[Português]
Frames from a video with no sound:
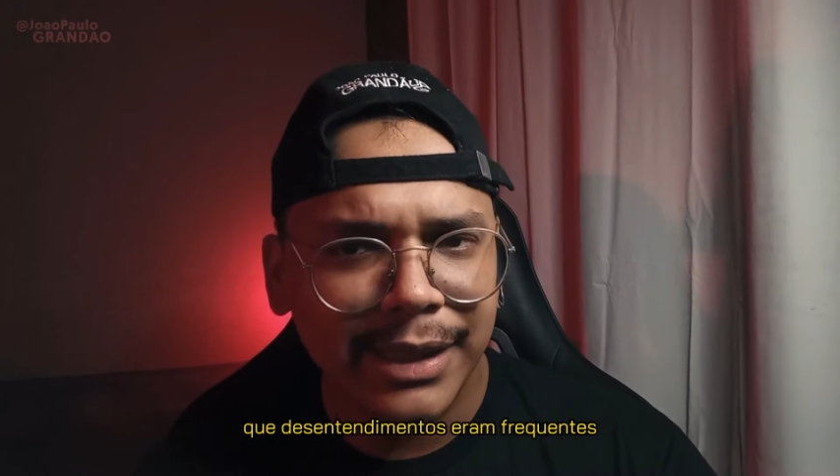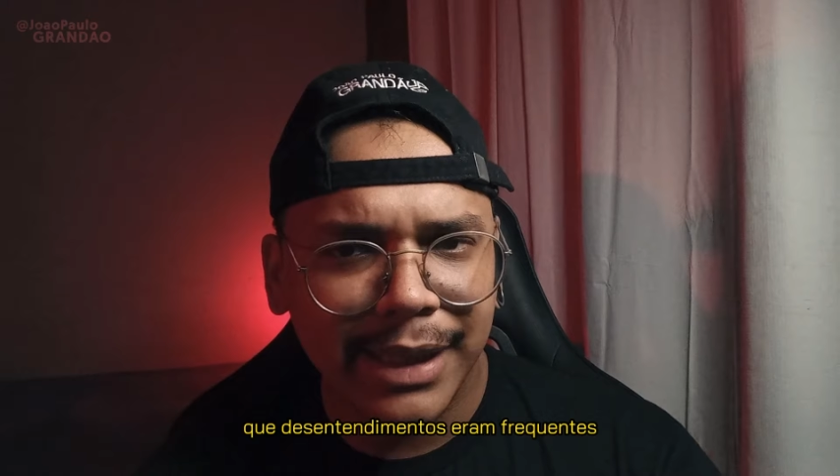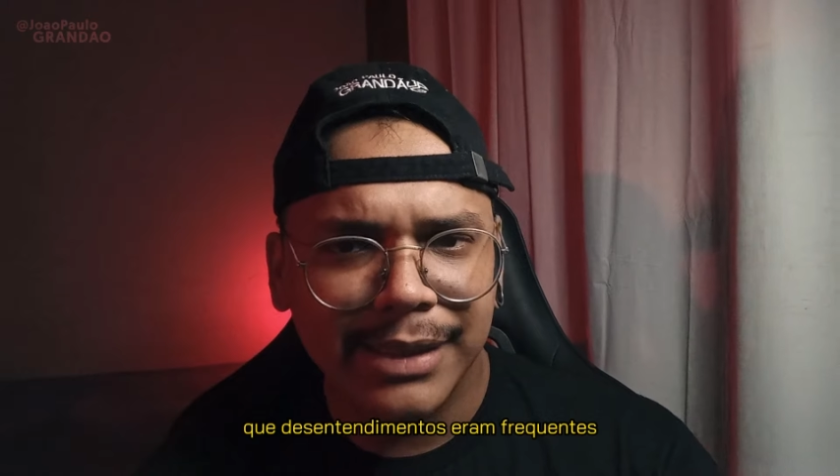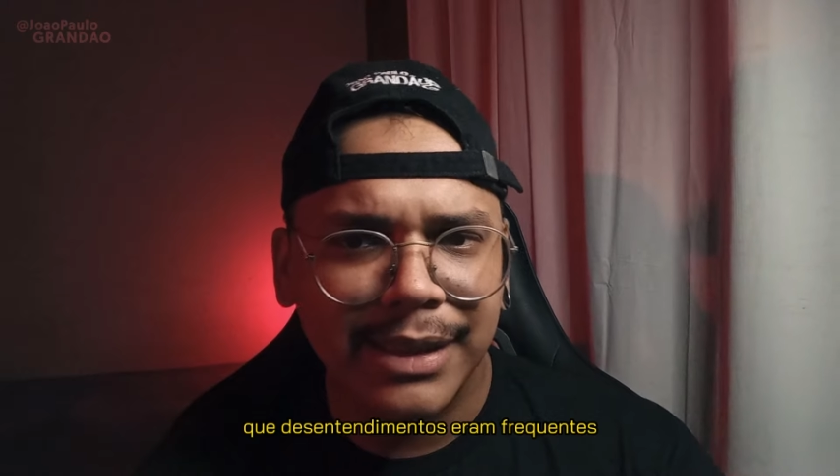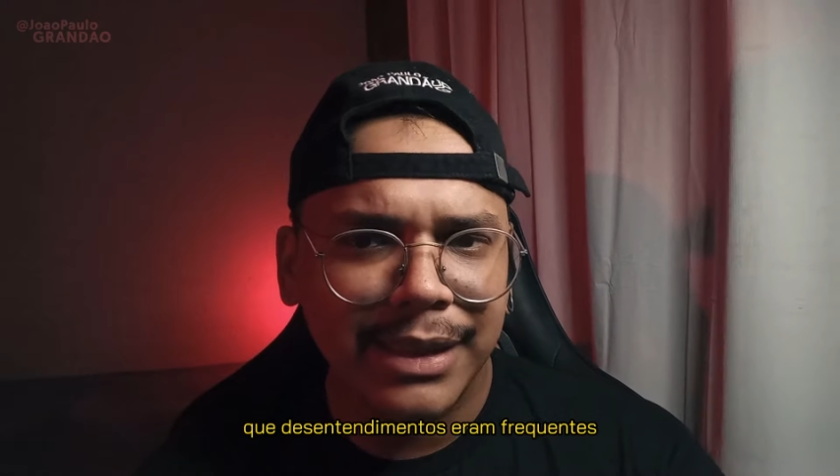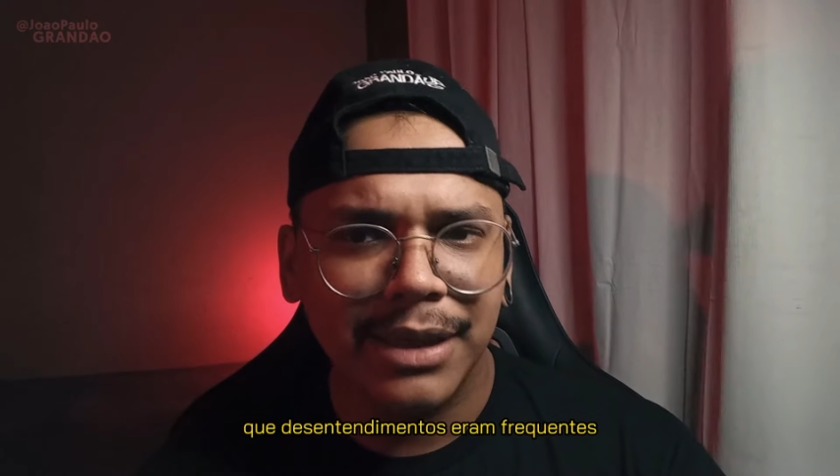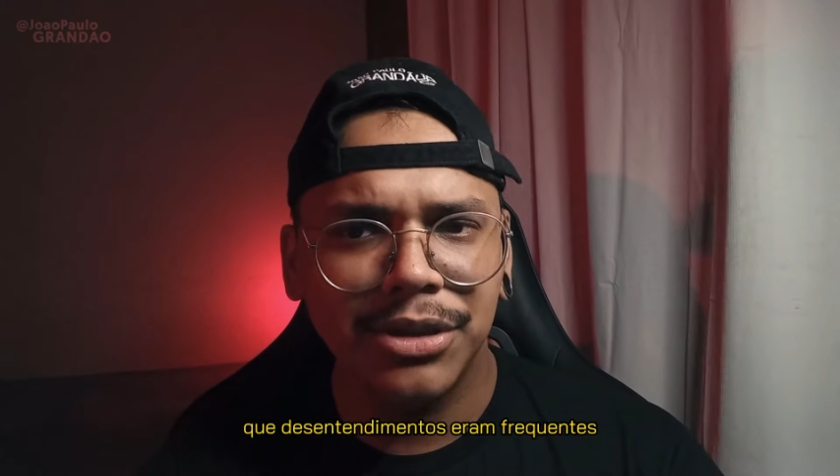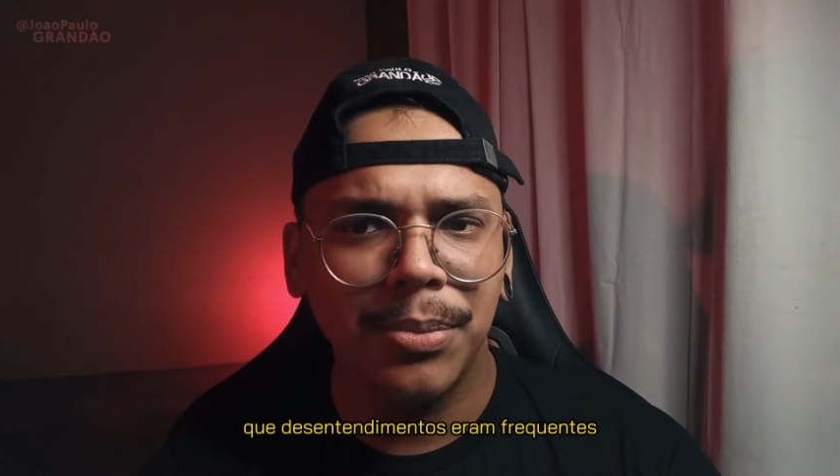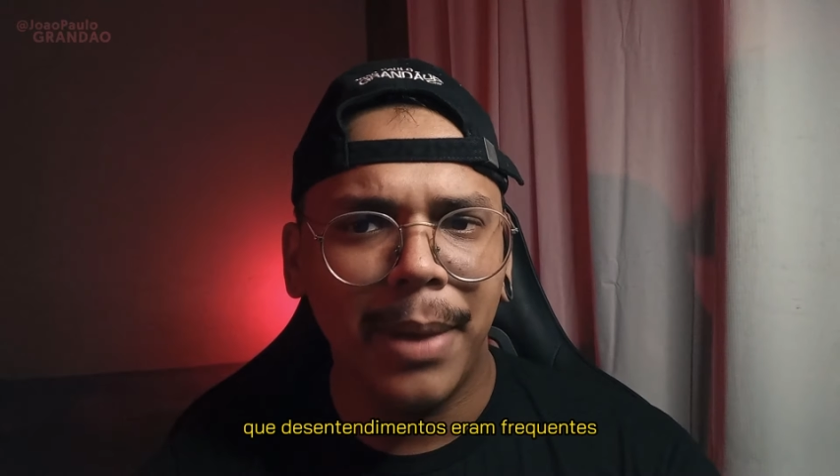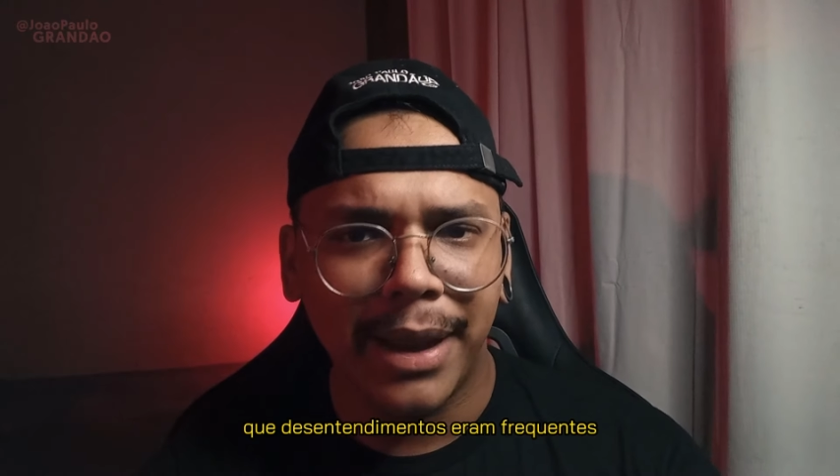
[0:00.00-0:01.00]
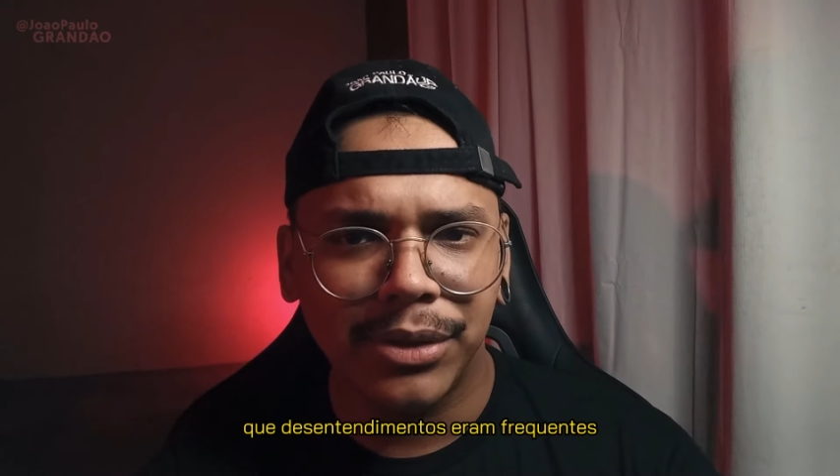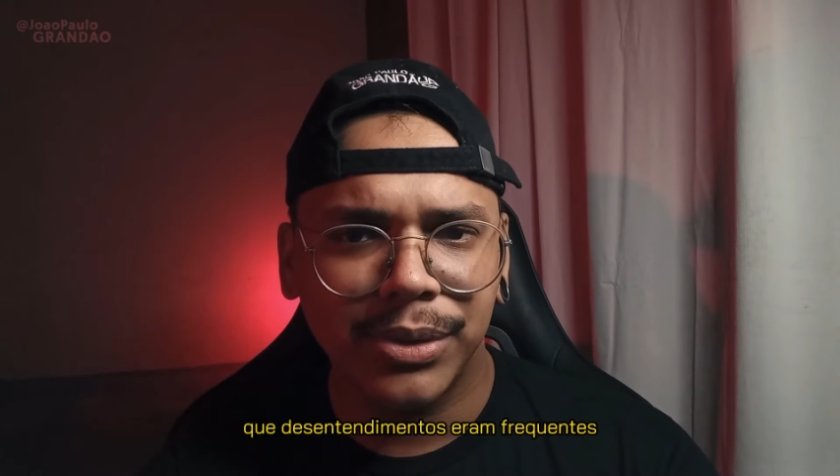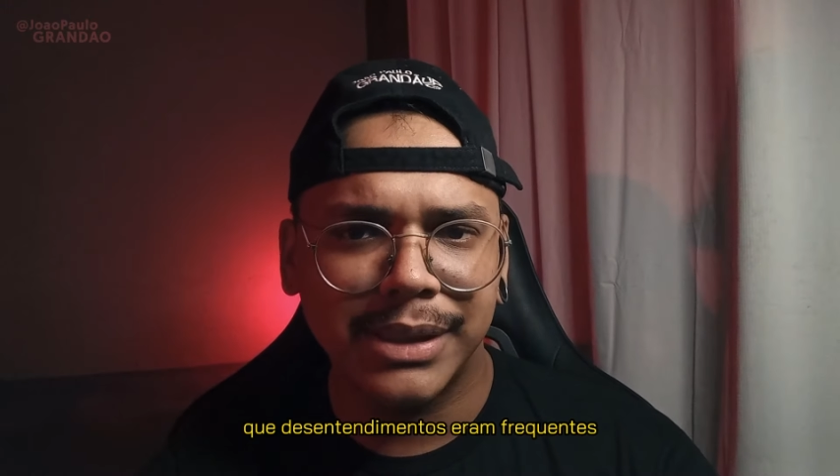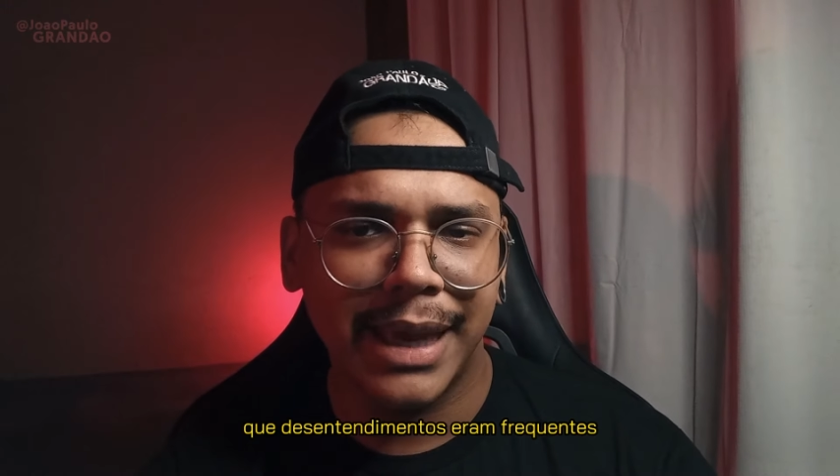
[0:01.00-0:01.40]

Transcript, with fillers: desentendimentos